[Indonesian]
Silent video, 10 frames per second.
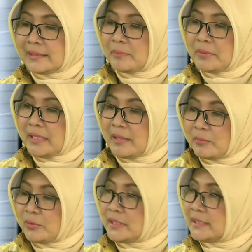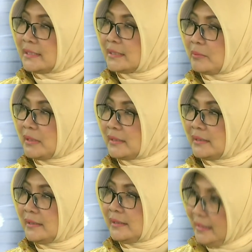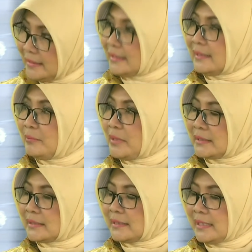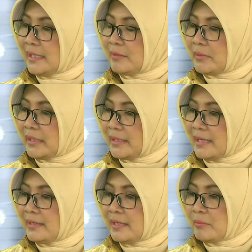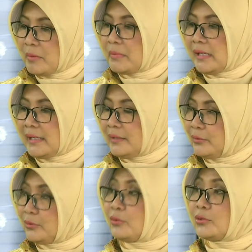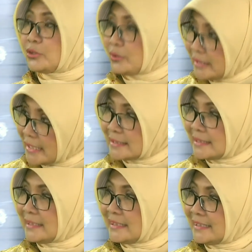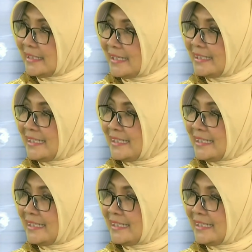Tetapi dalam kondisi seperti ini biasanya kan mereka memilih untuk konsolidasi ya,